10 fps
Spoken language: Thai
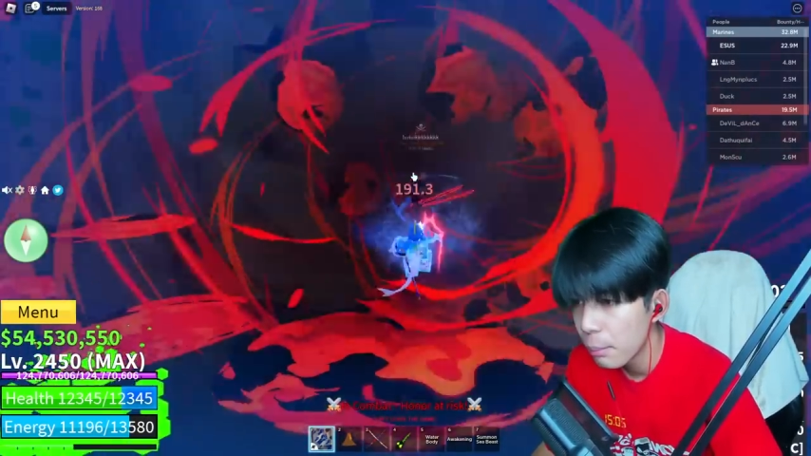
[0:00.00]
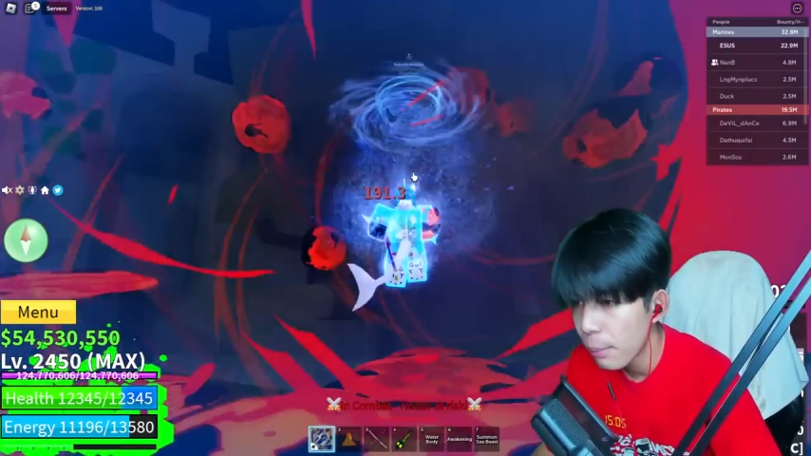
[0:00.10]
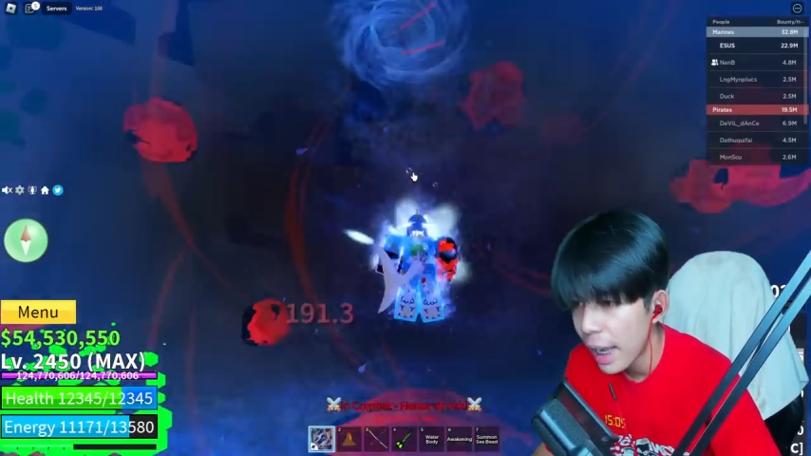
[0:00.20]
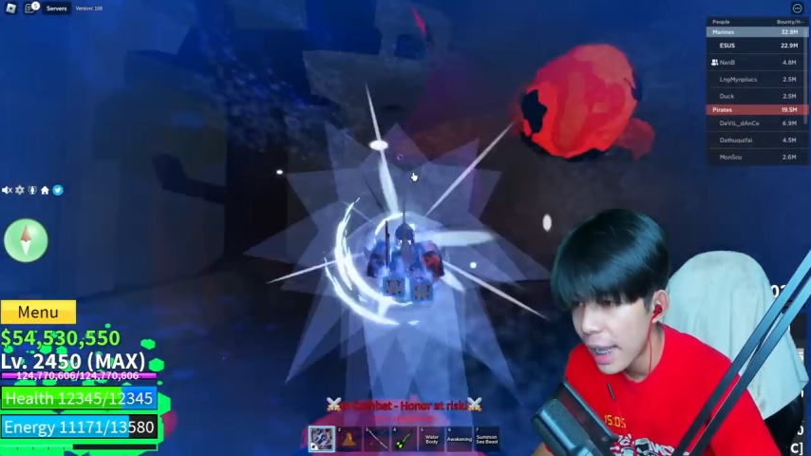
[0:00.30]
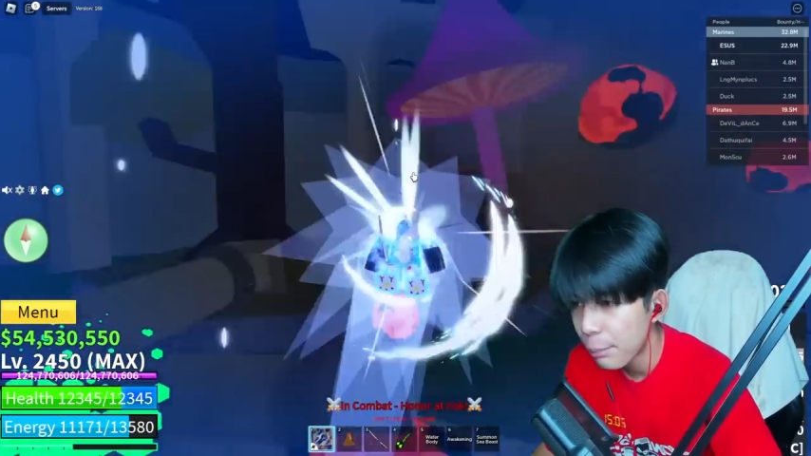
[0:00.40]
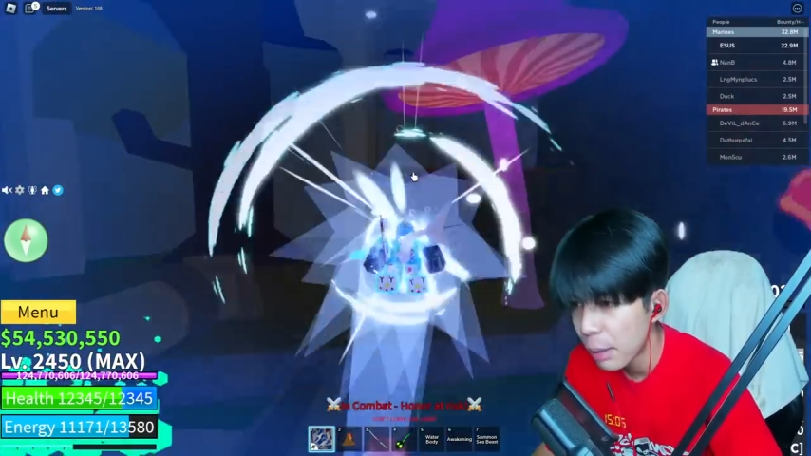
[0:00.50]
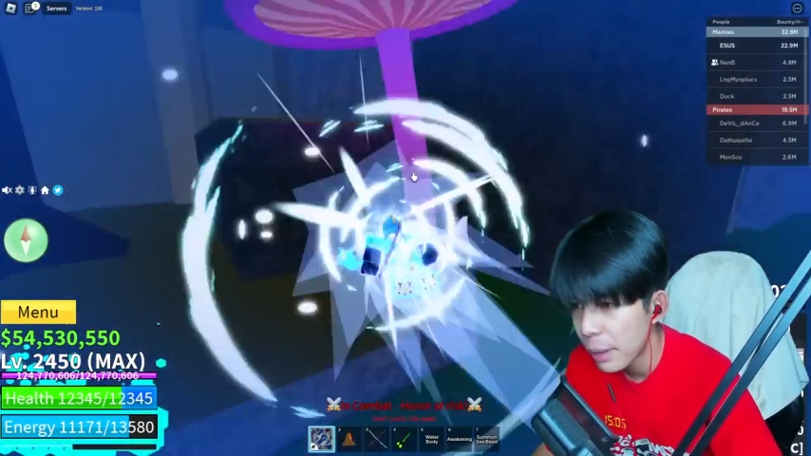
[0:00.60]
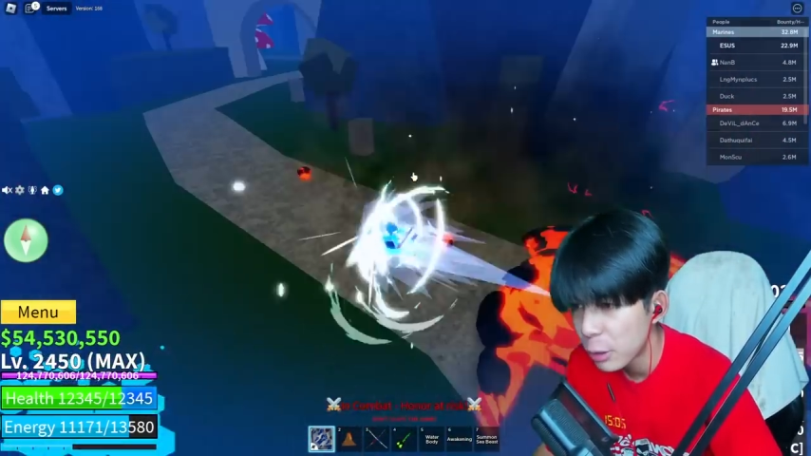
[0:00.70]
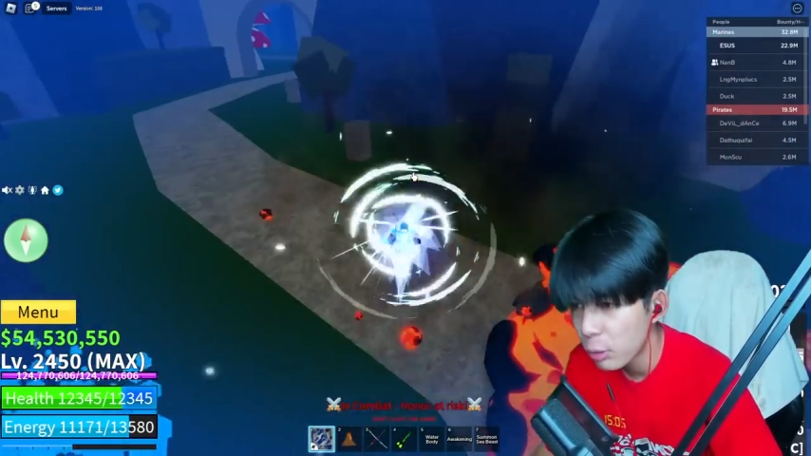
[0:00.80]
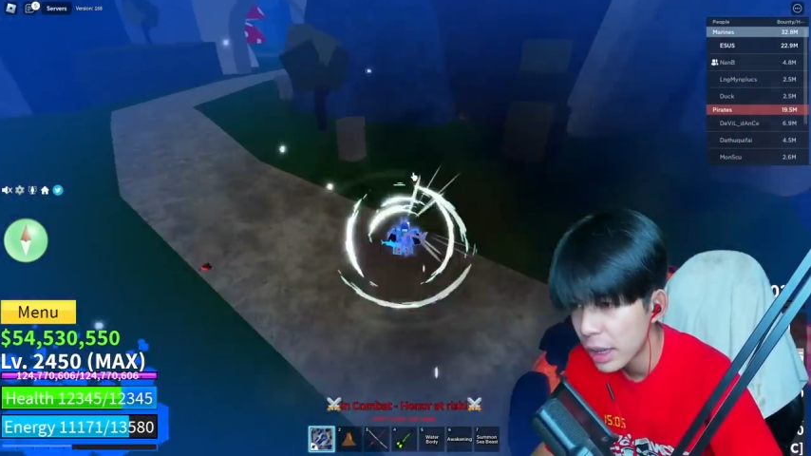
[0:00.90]
มาแอบทำไม
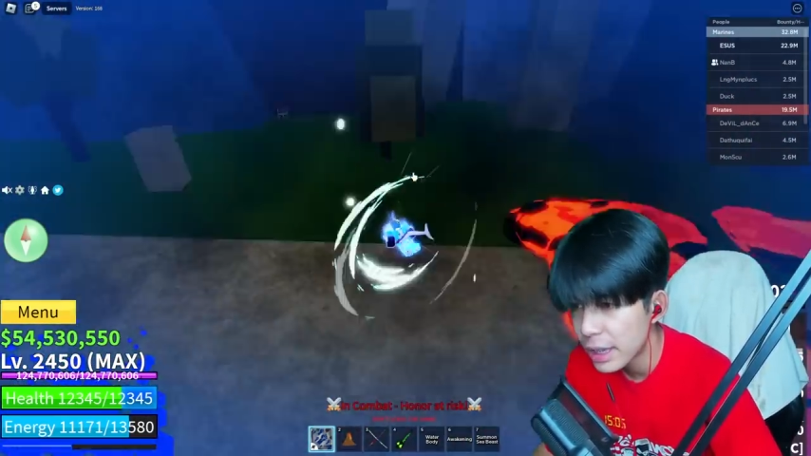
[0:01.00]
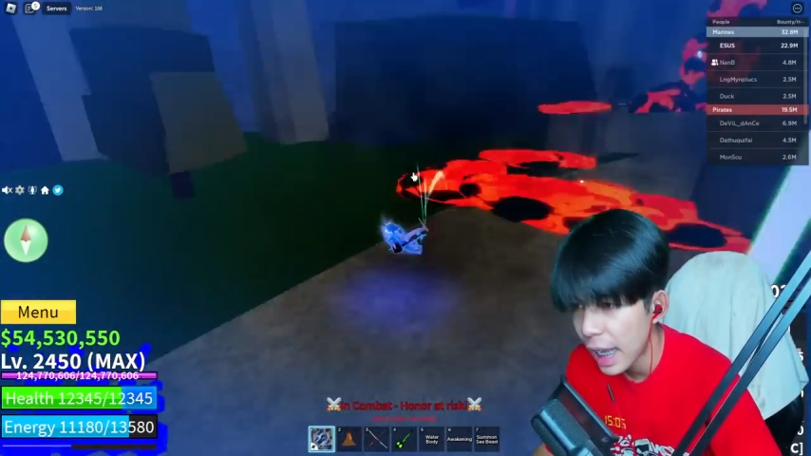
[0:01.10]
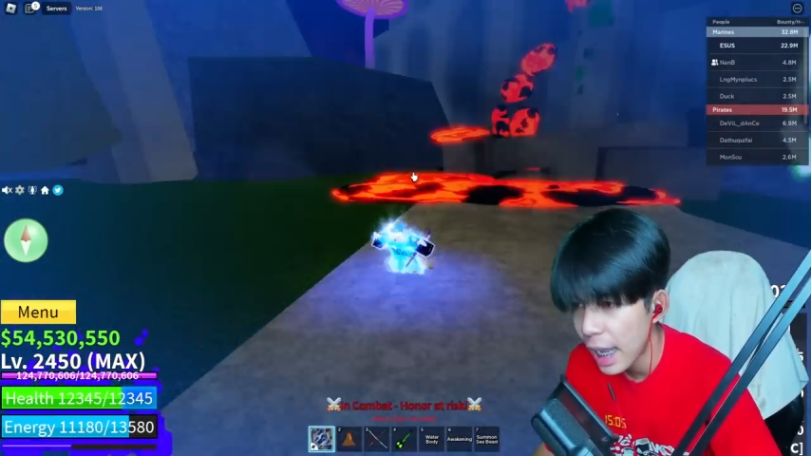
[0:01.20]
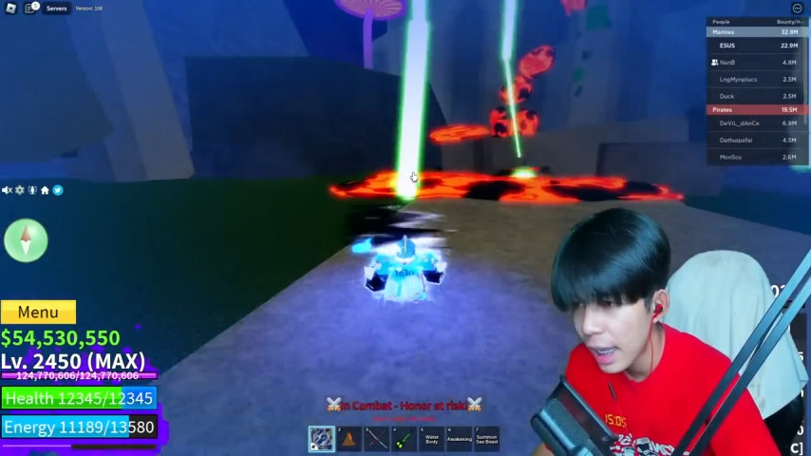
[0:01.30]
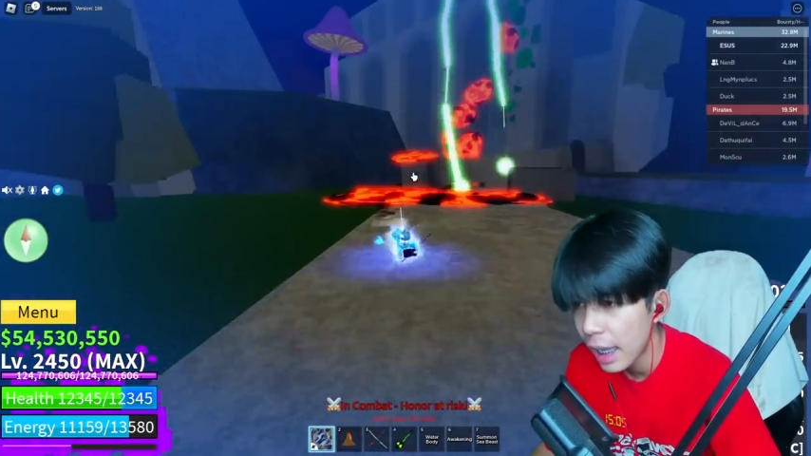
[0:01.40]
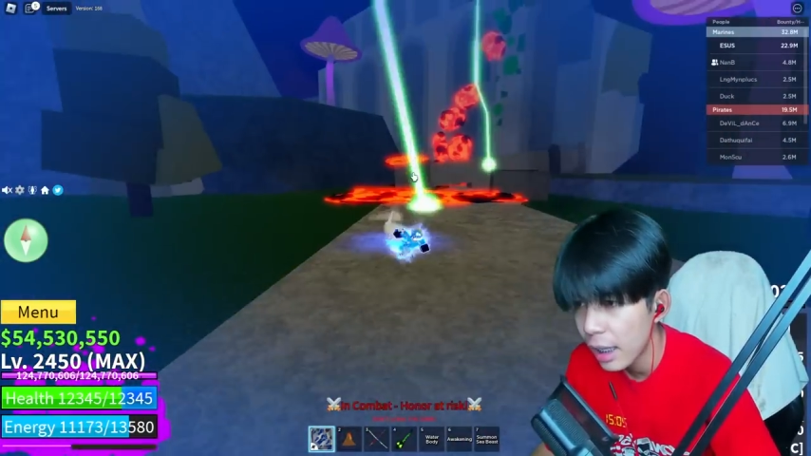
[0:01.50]
ตรงนี้จ๊ะฮะ